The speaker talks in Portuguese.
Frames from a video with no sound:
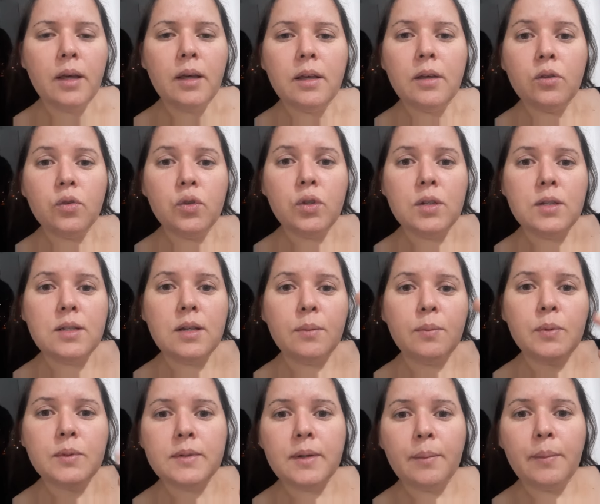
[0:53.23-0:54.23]
E os
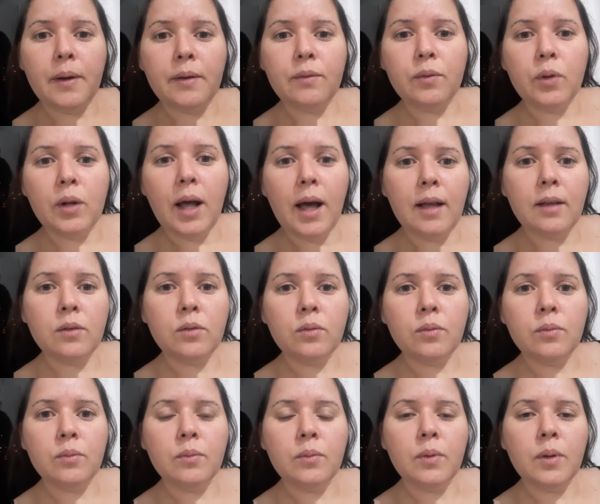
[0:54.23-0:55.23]
discípulos apavorados,
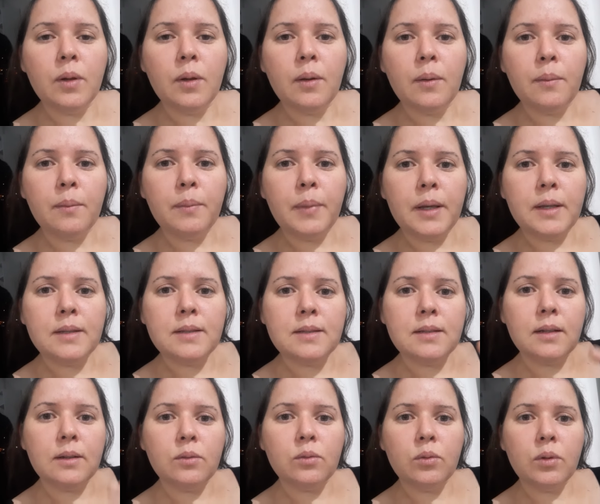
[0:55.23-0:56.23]

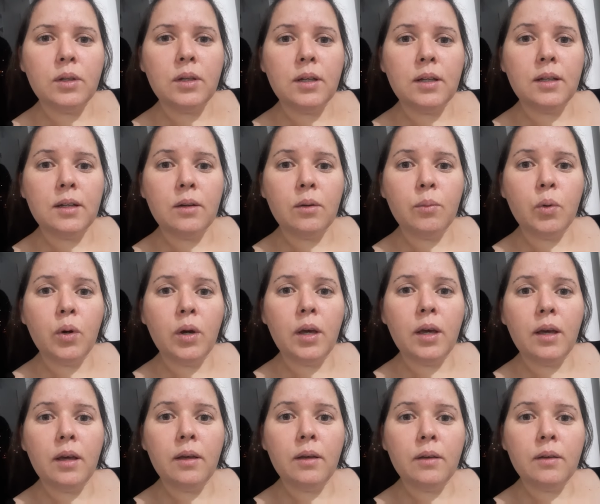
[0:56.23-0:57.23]
pensando que iriam
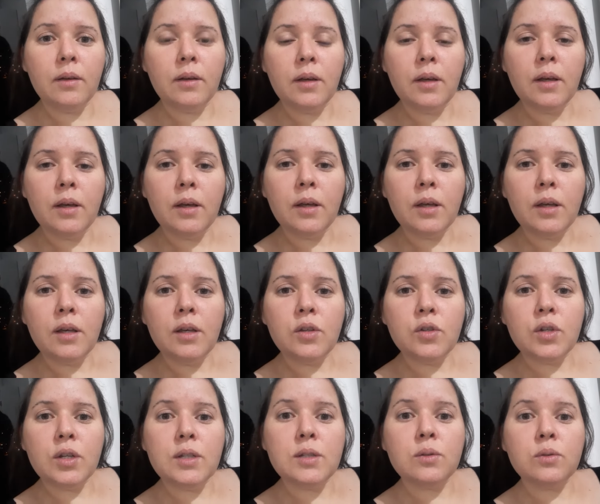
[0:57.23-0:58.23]
morrer, e
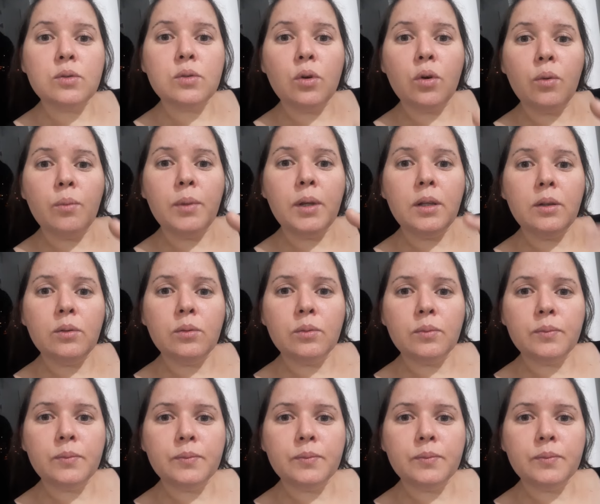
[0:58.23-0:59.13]
Jesus dormindo.